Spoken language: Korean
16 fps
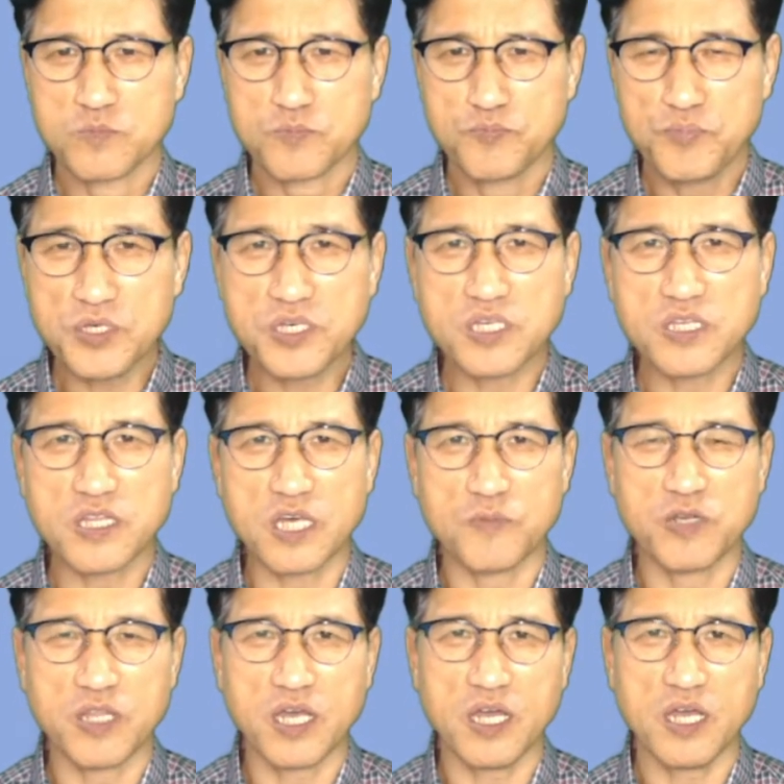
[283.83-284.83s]
믿기
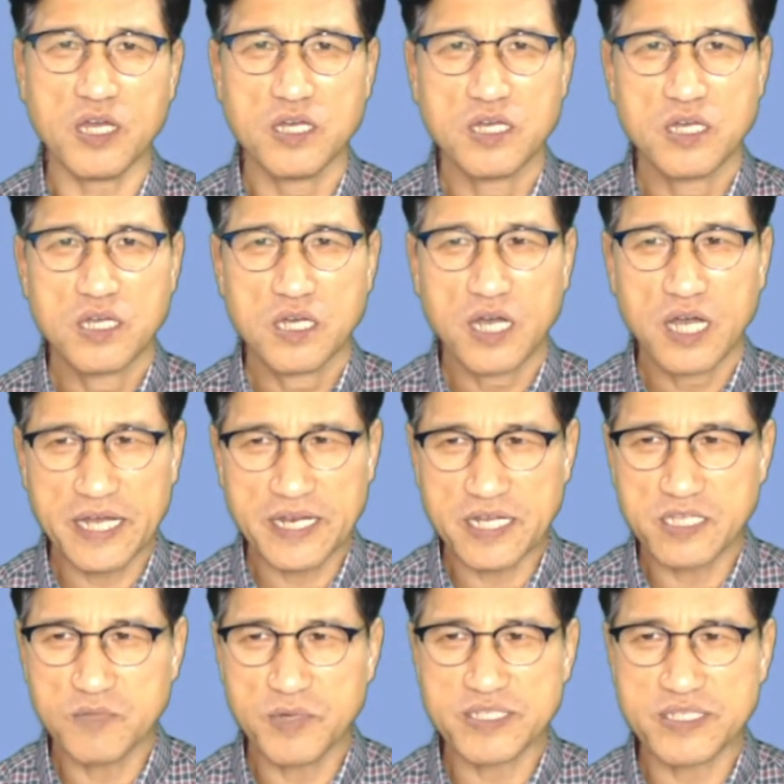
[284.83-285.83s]
때문에
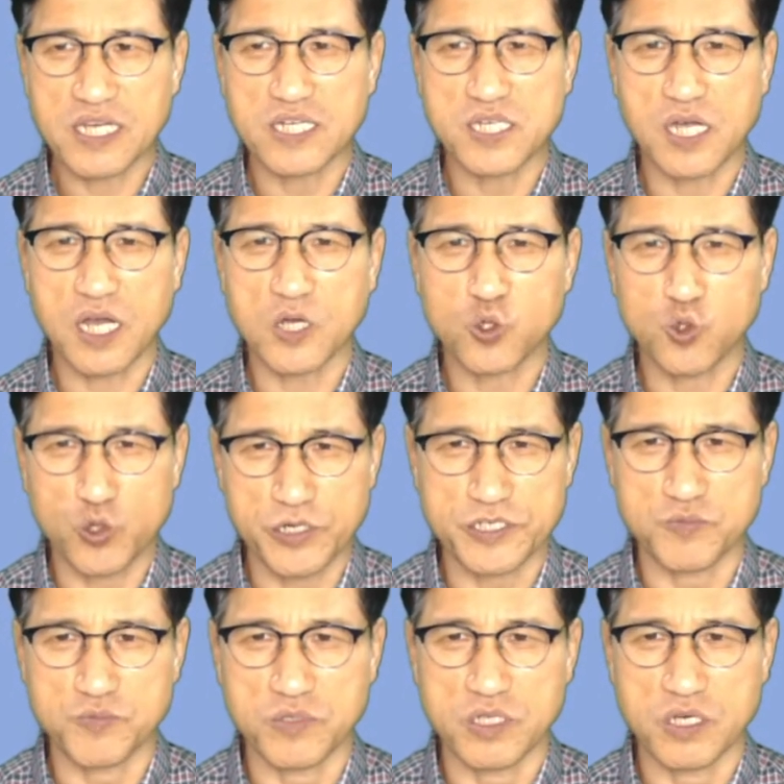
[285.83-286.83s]
하나님의 자녀가
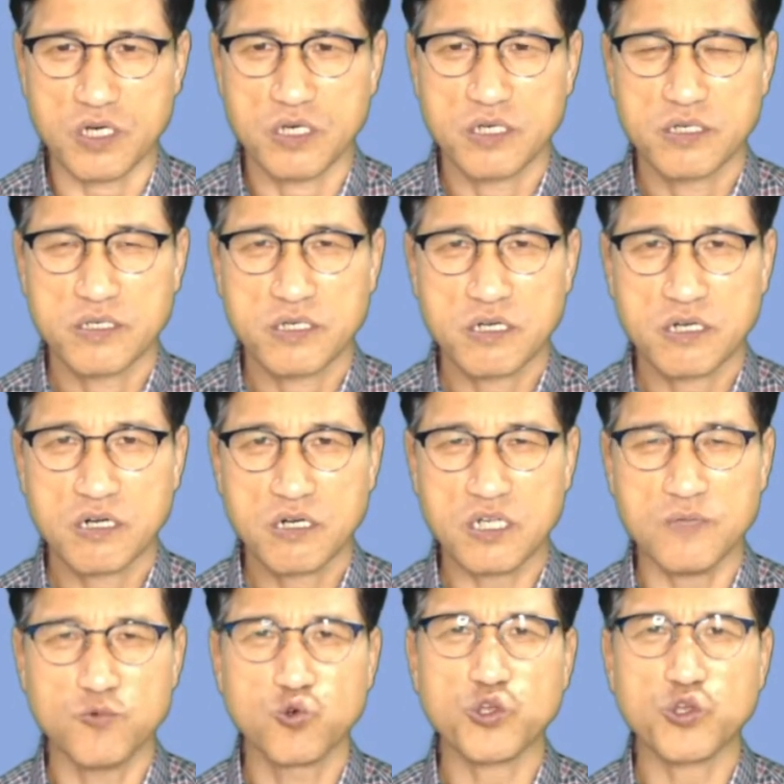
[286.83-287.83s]
되었습니다.
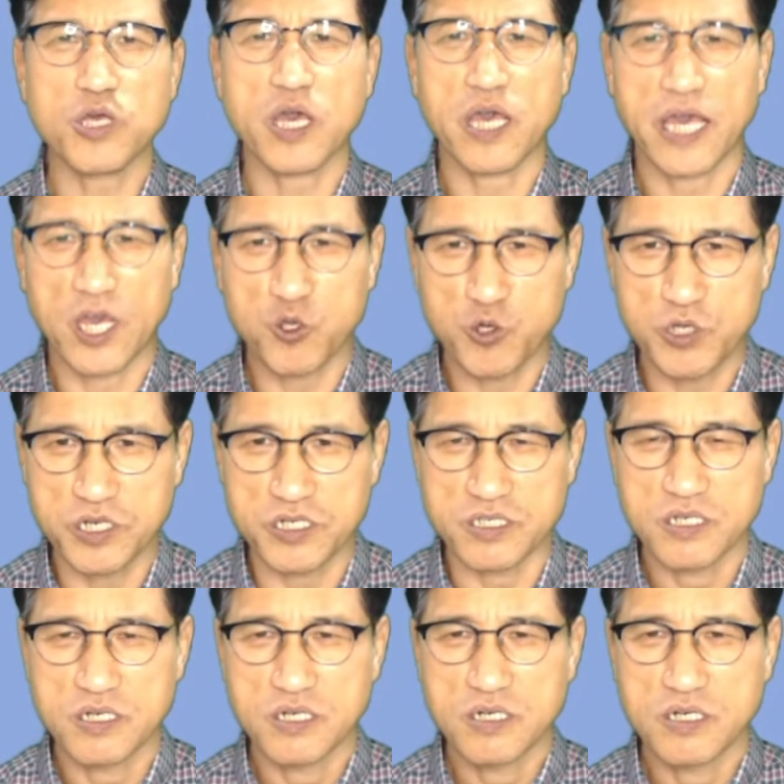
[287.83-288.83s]
그럼 우리의
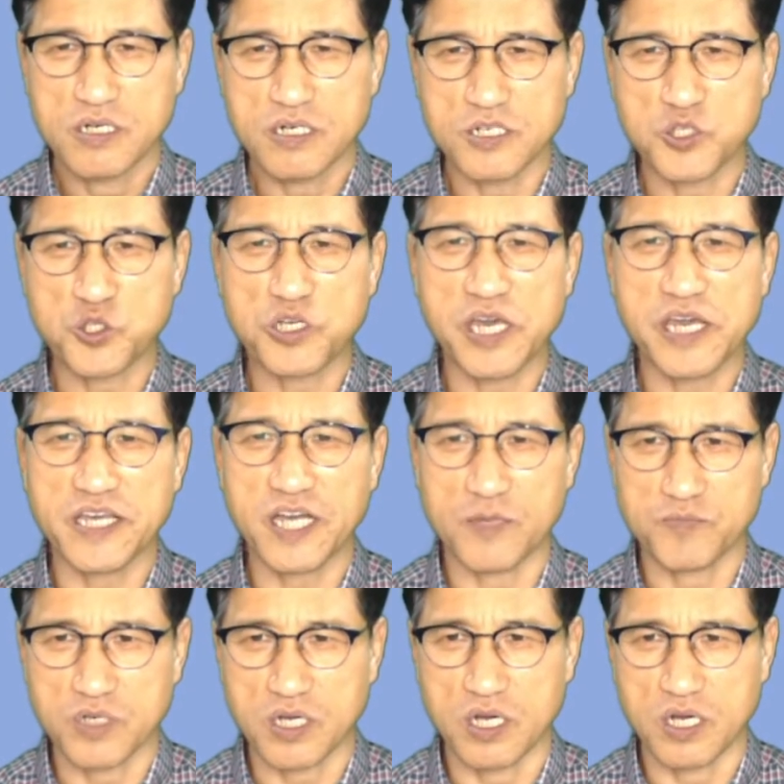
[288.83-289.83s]
행위는 어떠해야
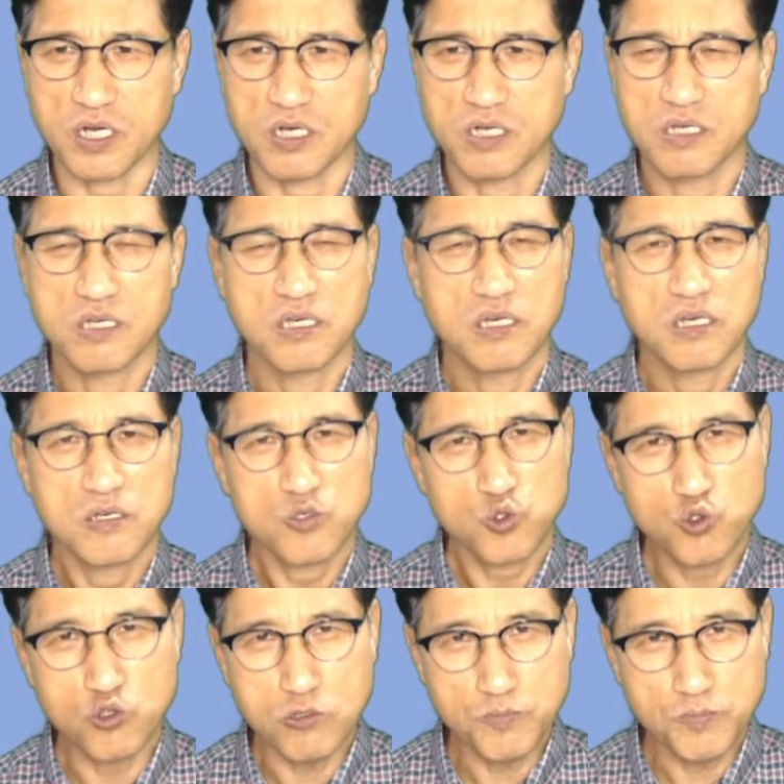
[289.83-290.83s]
합니까?
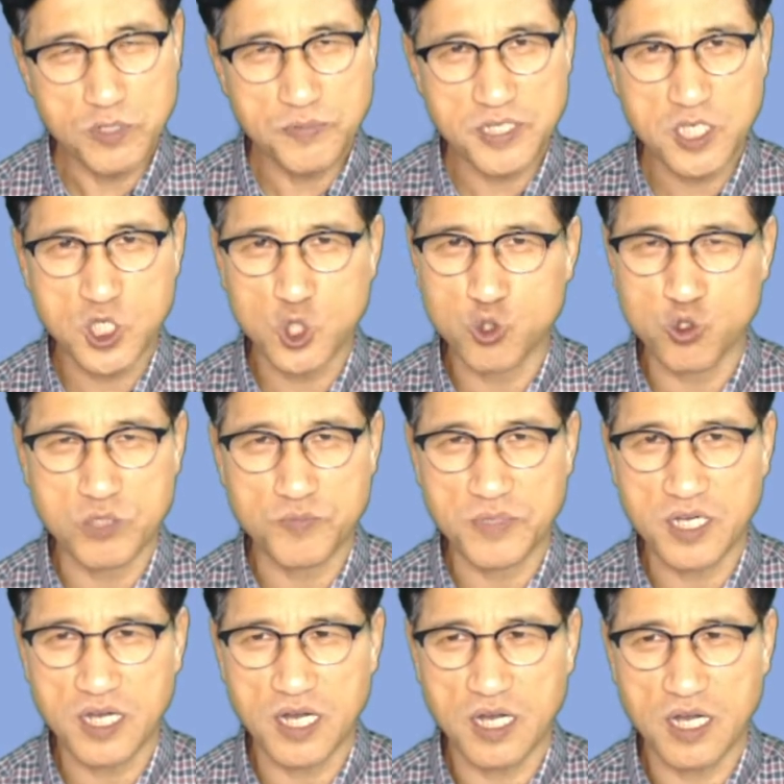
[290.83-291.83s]
율법이
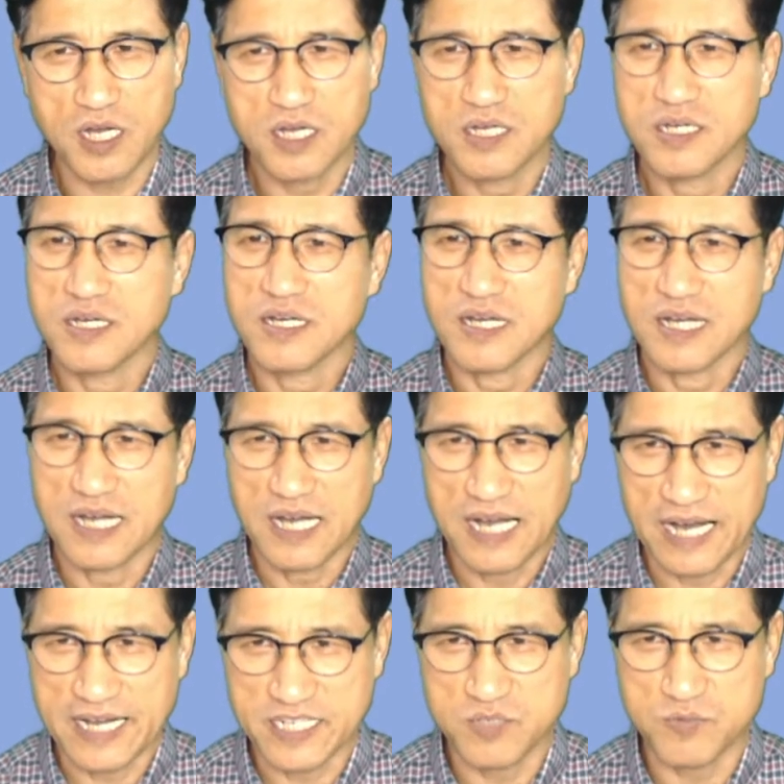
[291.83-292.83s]
기준입니까?
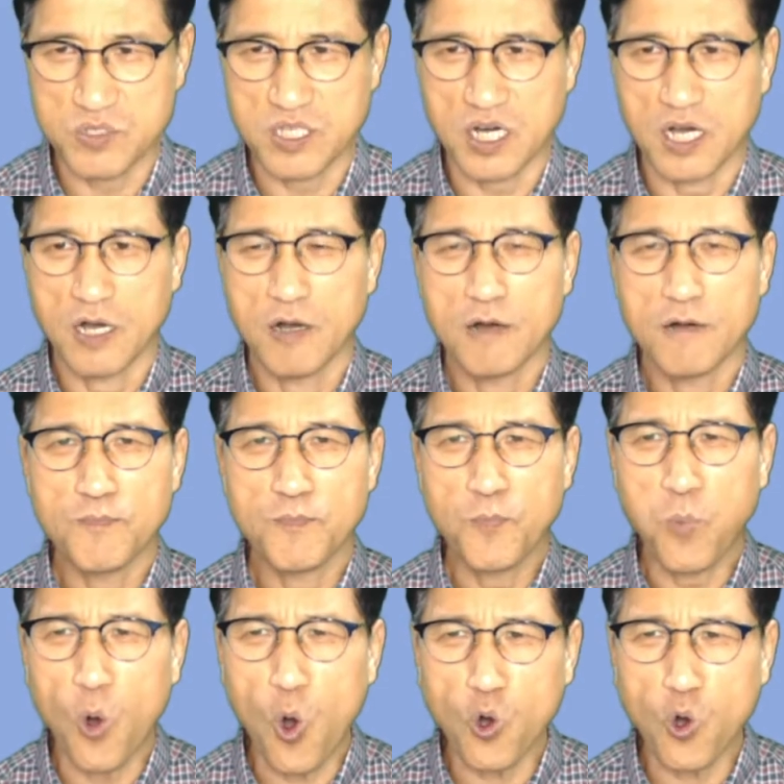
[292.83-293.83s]
아닙니다.
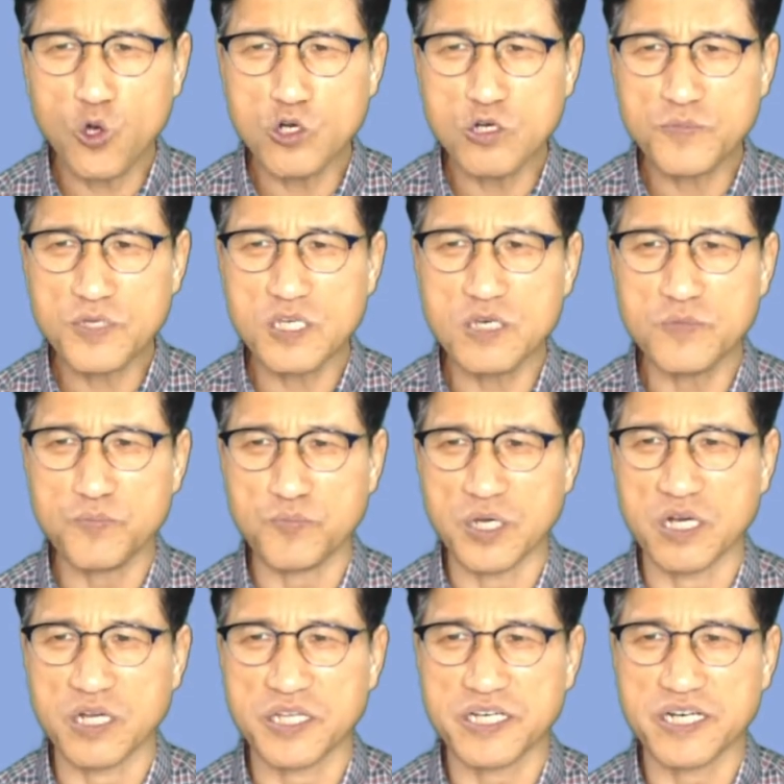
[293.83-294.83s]
복음이
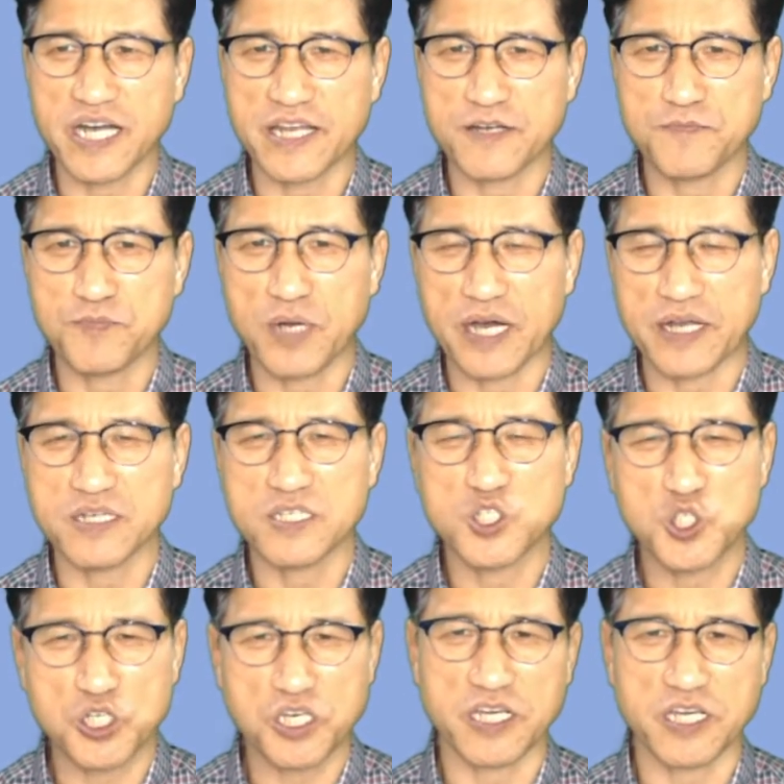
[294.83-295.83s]
명령하는 바를
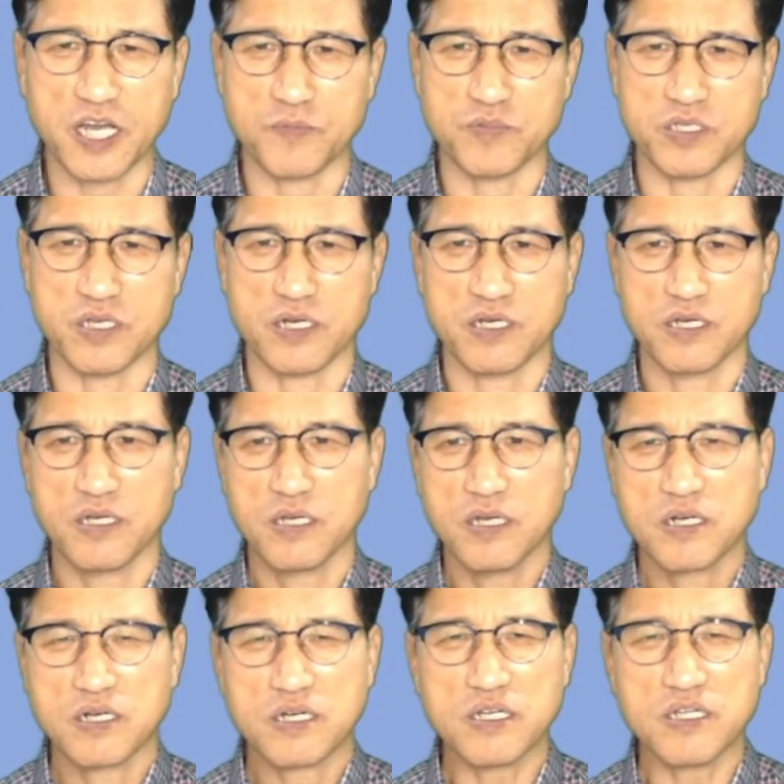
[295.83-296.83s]
지켜야 합니다.
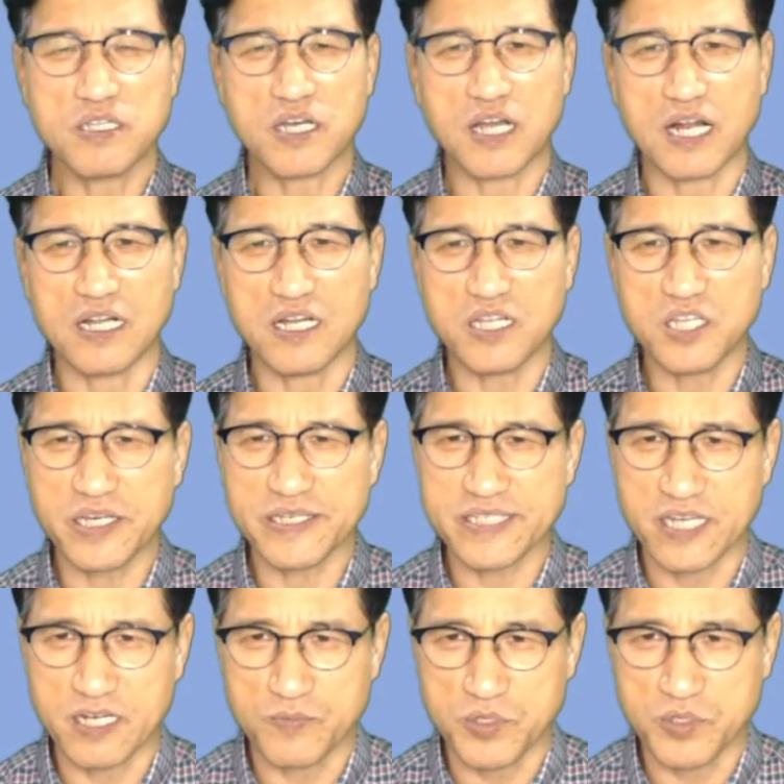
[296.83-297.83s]
그런데 갈라디아
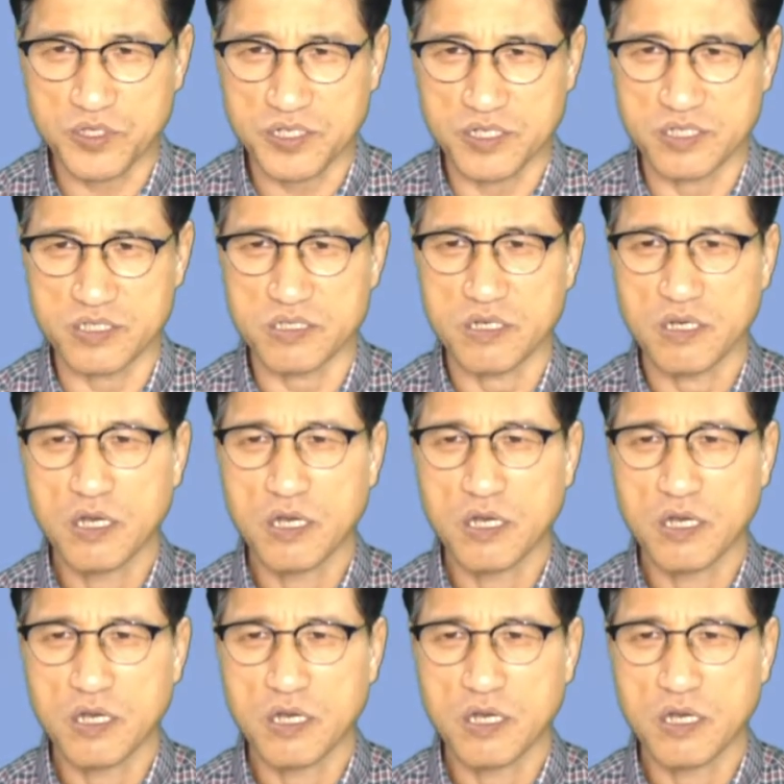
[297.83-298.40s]
사람들은